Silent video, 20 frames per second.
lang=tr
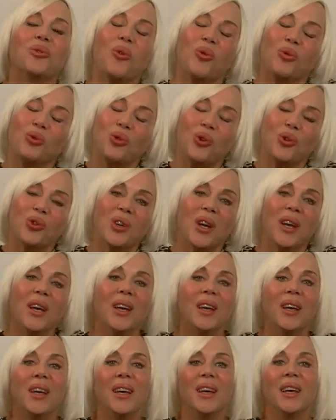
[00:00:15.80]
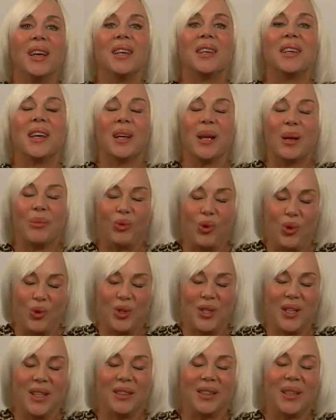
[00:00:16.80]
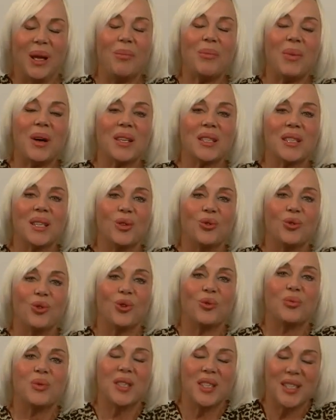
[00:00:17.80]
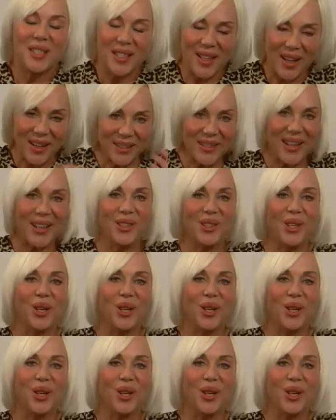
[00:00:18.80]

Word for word: Doktor Kerem Doksat'tan bahsediyorum. Siz zaten